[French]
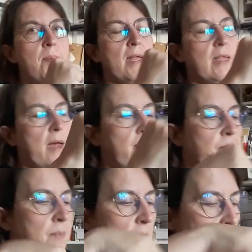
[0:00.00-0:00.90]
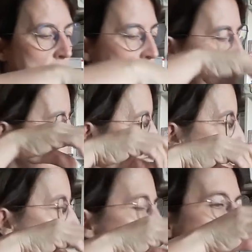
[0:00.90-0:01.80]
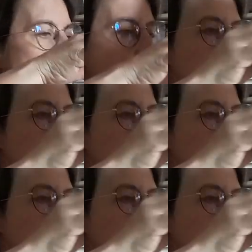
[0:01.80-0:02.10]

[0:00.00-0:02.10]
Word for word: par terre. J'ai ça